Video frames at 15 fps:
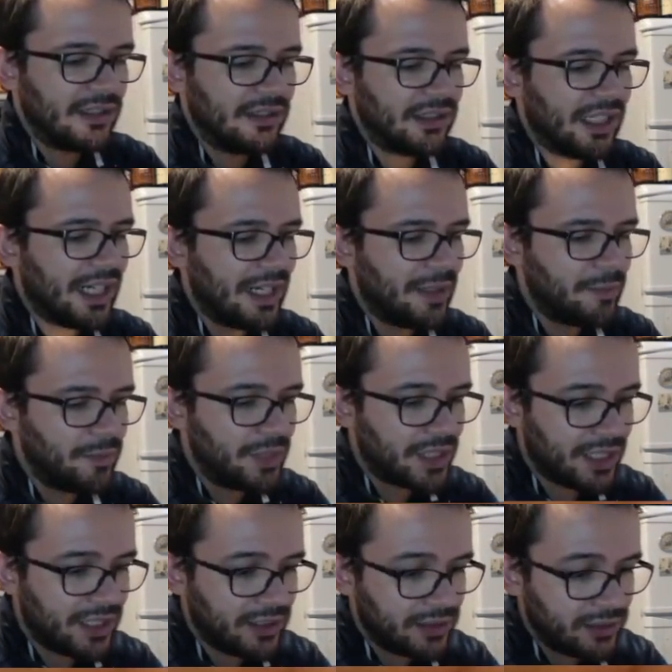da
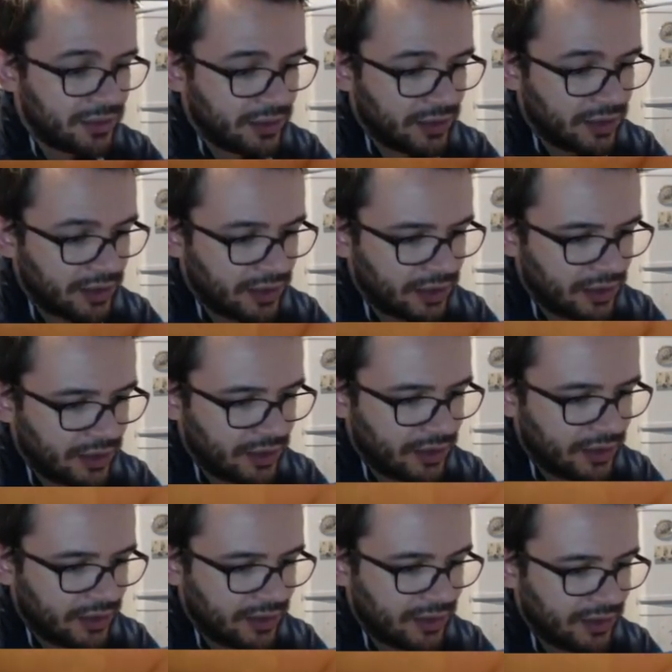Abra
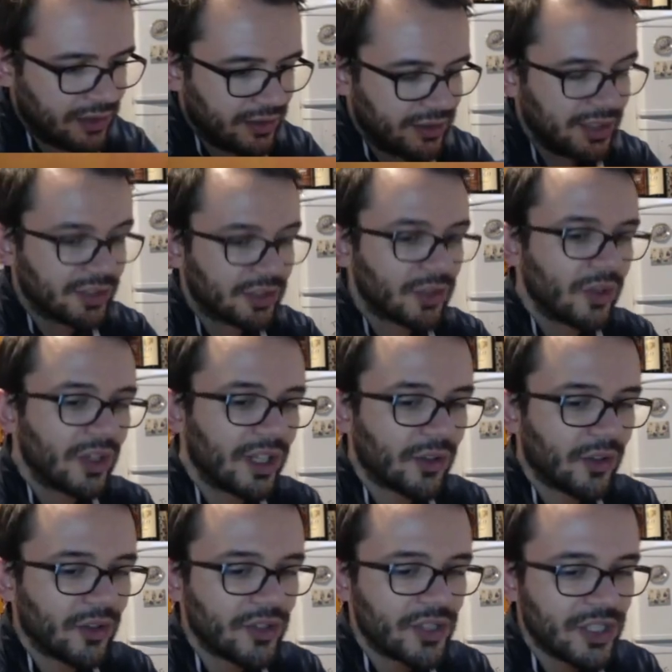dietro la
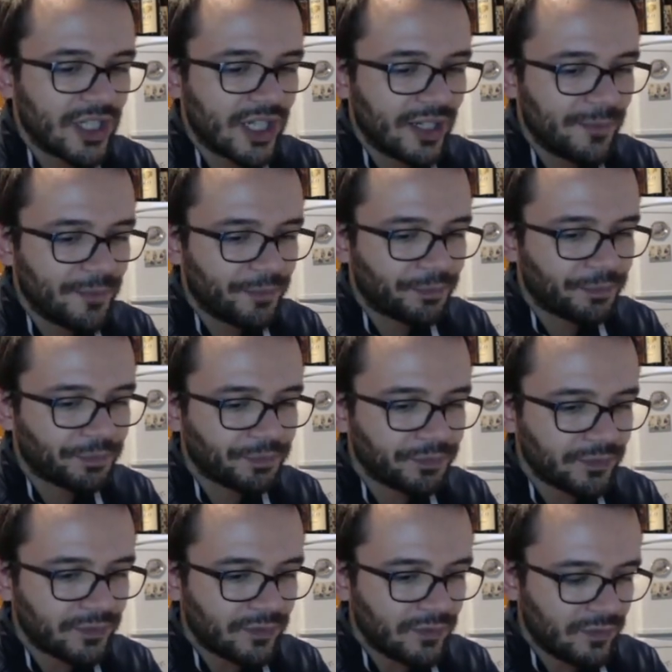roccia
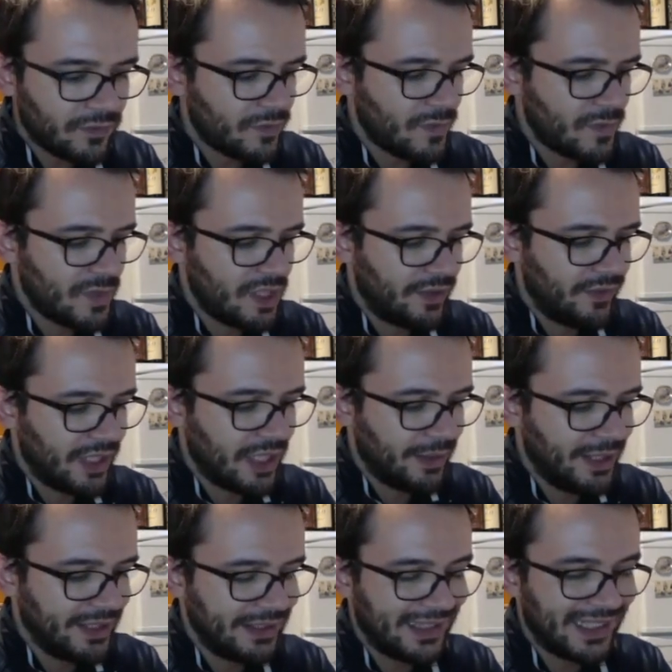
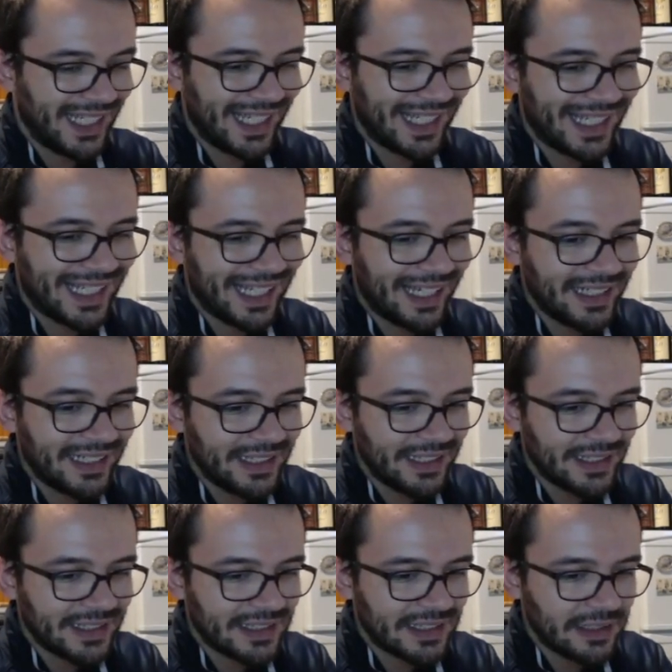veramente
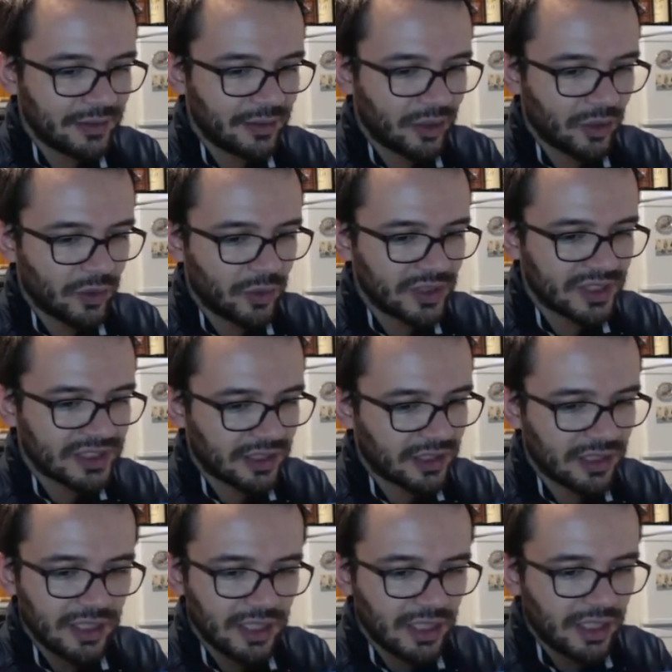carinissimo con
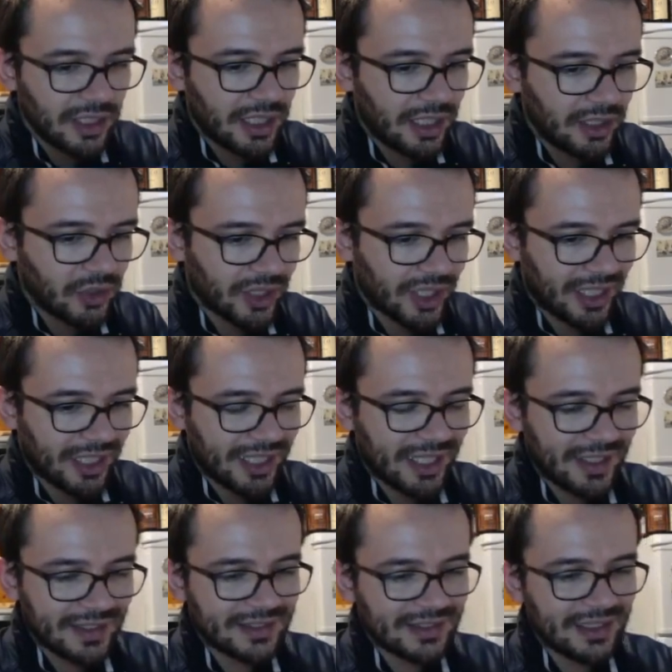questa... Allora, la
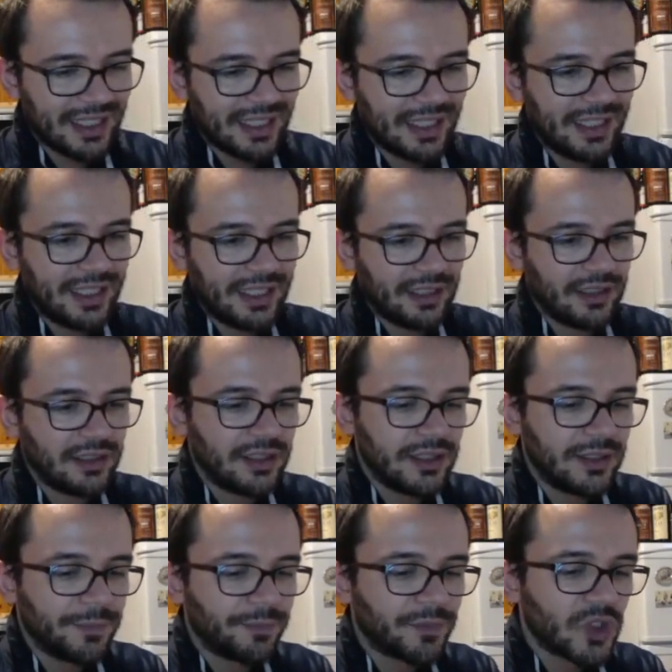carta è
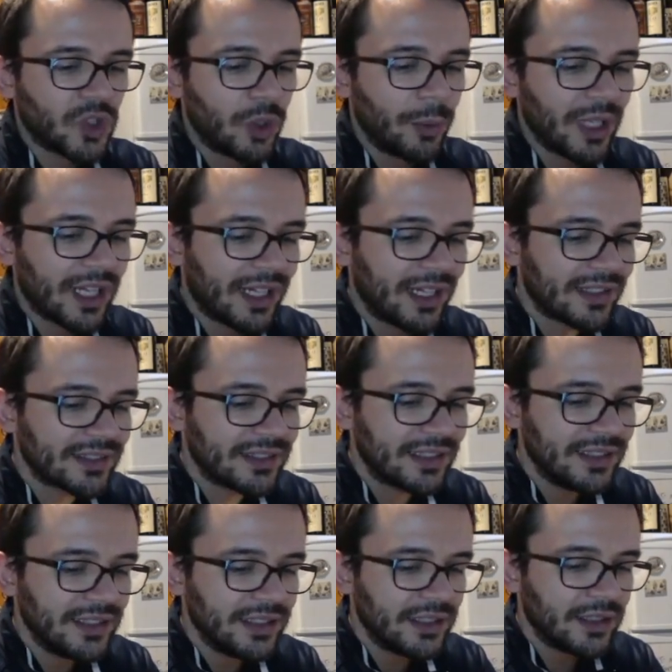um, come la carta
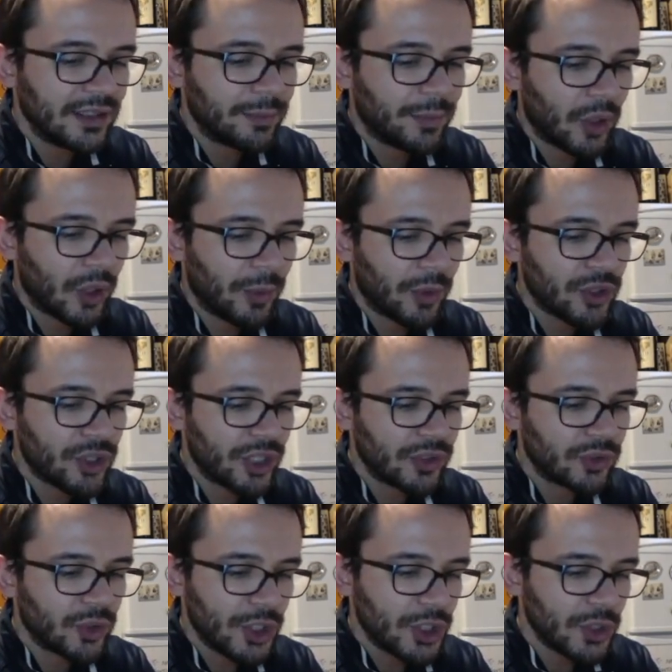di uh, Pokémon
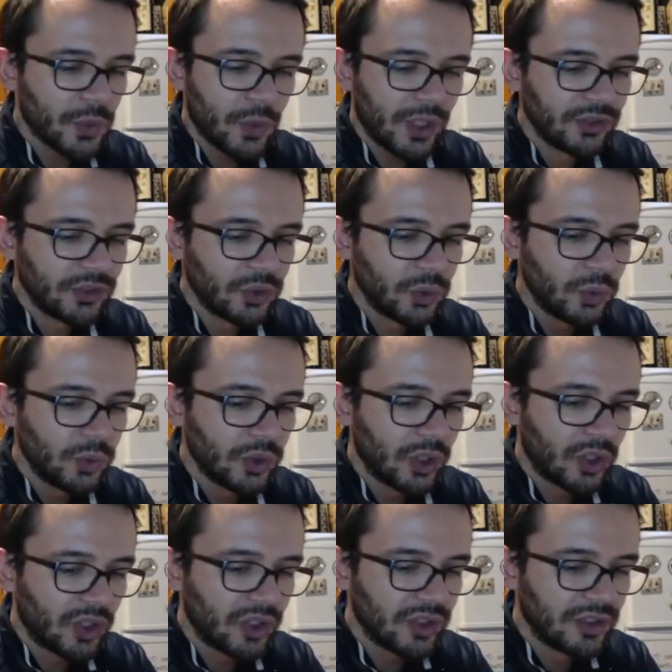
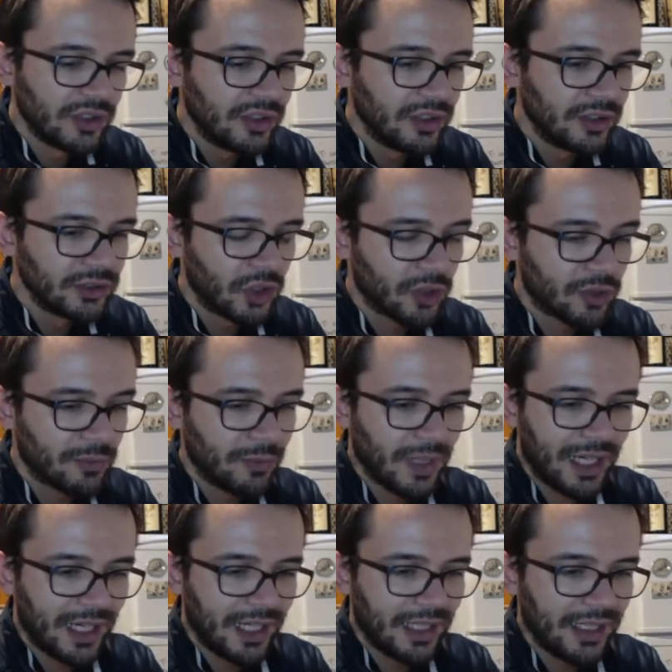151 uh, eh,
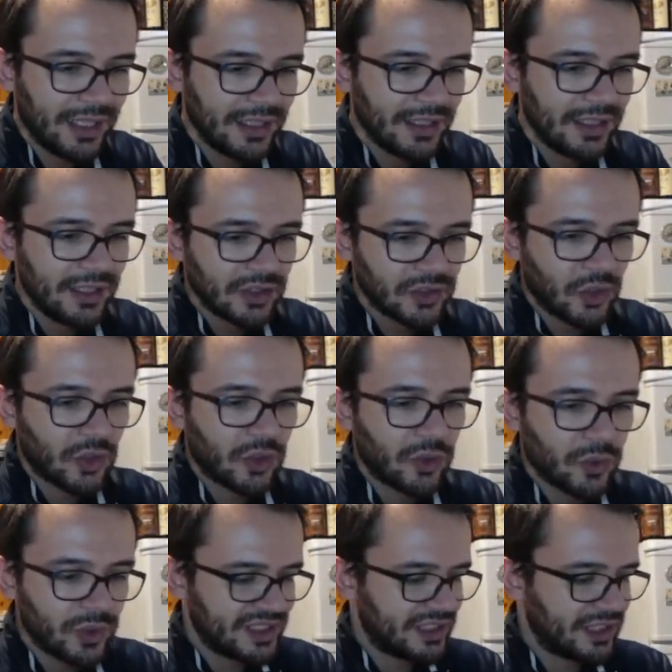normale, solo con
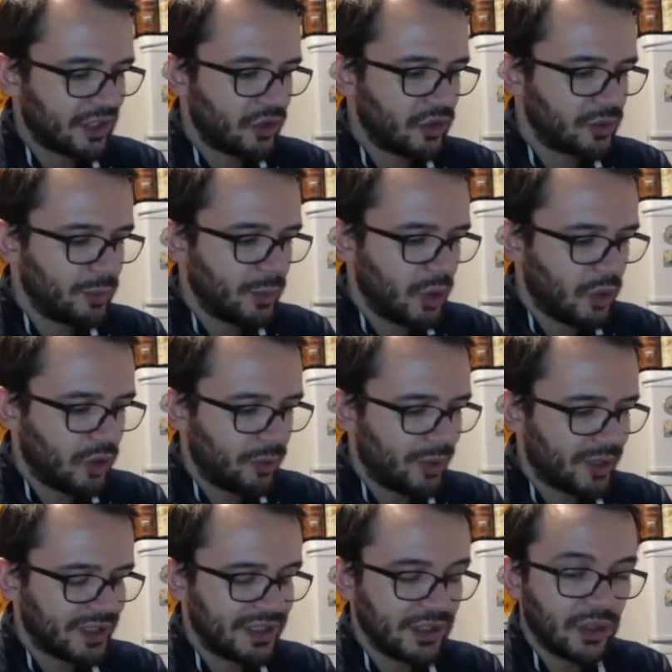questa Cosmolo
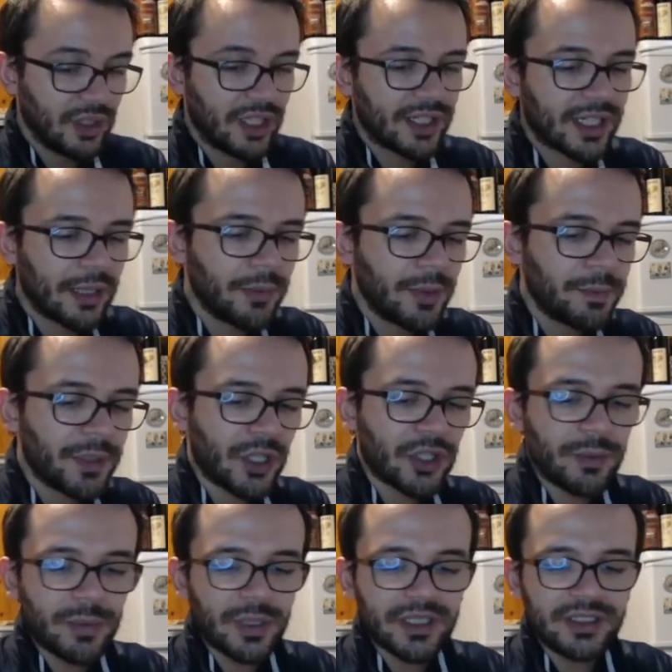particolare che a me
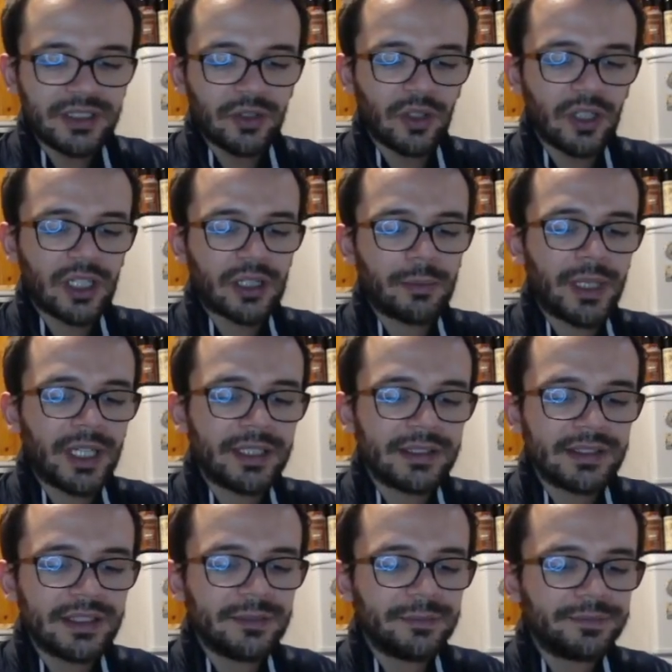piace
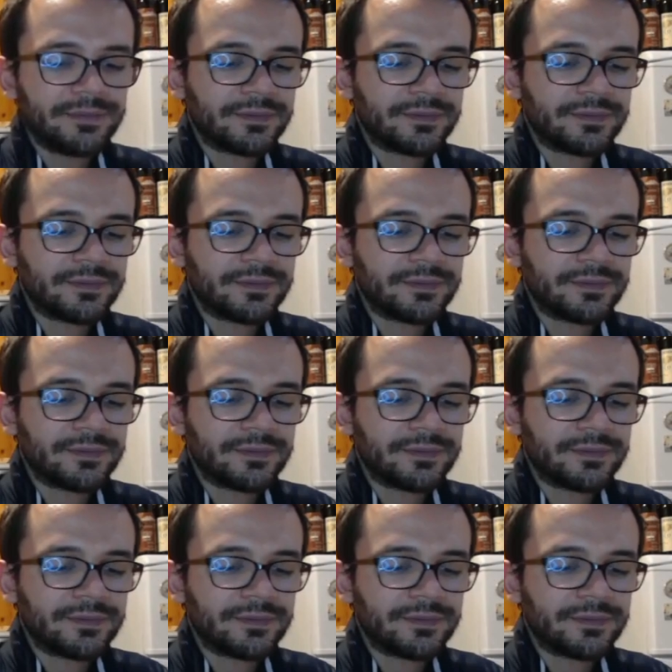particolarmente.